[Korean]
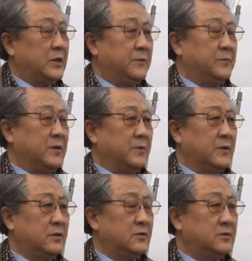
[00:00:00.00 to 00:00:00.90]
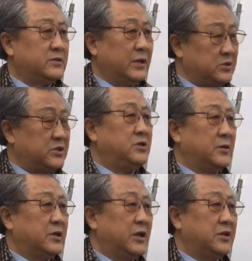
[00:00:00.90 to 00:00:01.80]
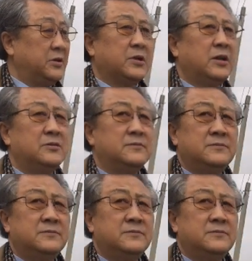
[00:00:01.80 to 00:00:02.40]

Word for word: 안 돼요? 30km. 30km밖에 안 됩니다. 직선 거리는